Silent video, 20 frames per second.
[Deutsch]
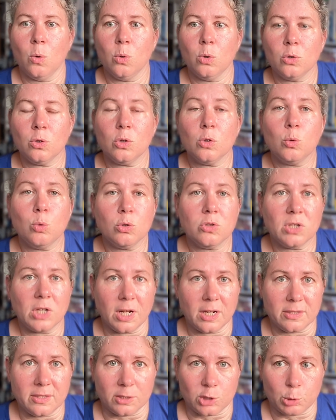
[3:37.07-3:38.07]
und eine
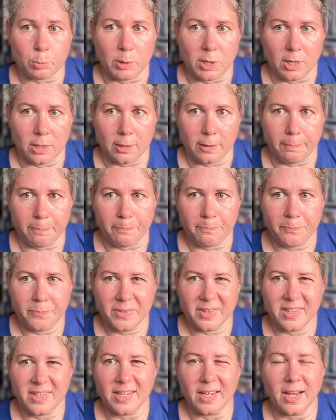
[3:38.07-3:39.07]
gute Alltagssprache.
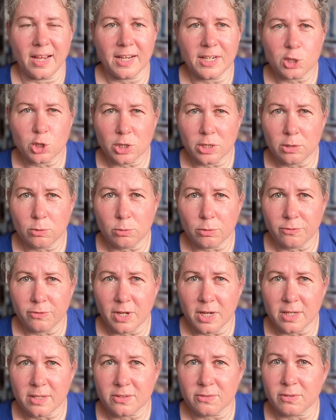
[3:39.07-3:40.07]
Die
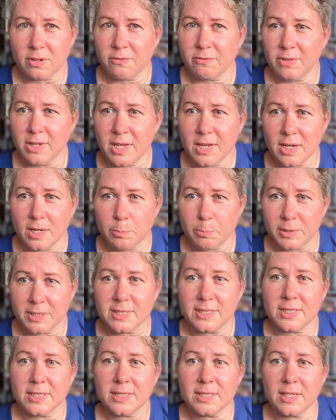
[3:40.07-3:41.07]
Einschränkung war, es war weniger
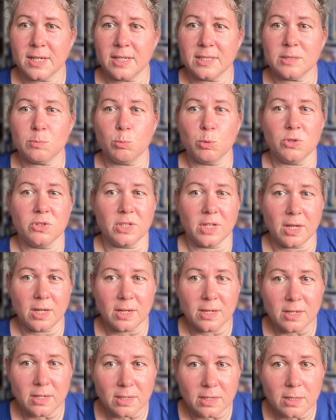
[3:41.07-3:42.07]
präzise als
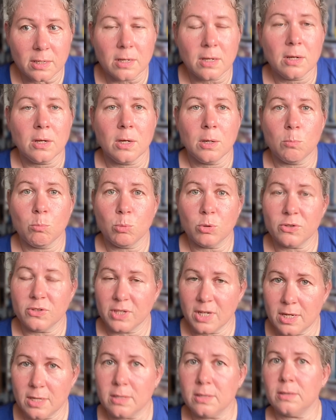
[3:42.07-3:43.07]
modernere
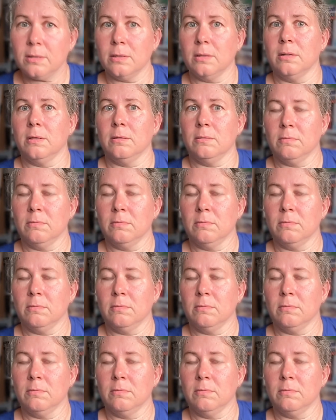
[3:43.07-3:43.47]
Modelle.